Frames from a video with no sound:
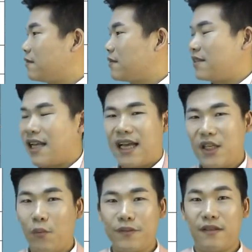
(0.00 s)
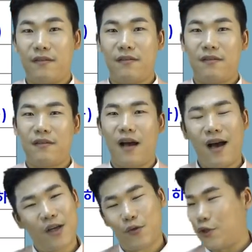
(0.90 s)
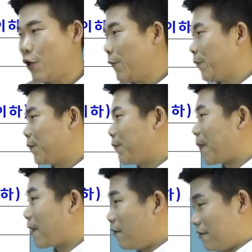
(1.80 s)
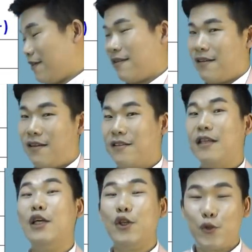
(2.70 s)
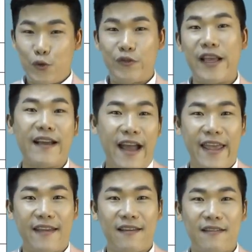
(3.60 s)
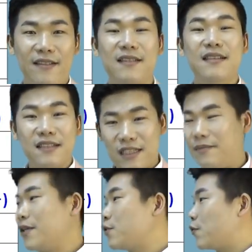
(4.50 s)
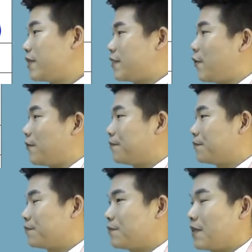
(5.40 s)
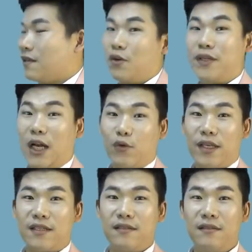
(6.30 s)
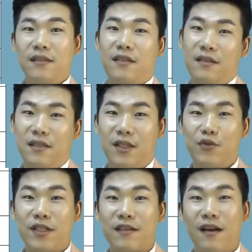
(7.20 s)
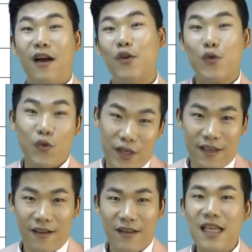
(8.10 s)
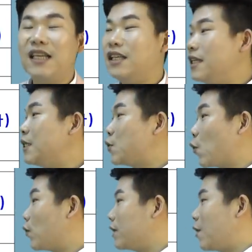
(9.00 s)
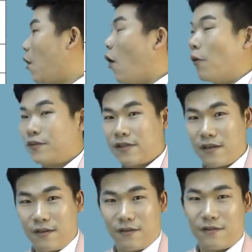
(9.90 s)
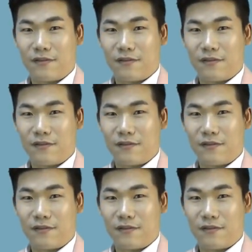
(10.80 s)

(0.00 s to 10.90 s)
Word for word: 제한이 없어요. 아 좋죠. 거기에다가 주택 가액 금액 조건이죠. 여러분이 알고 계시는 기준시가 6억 이야이 조건도 없어요.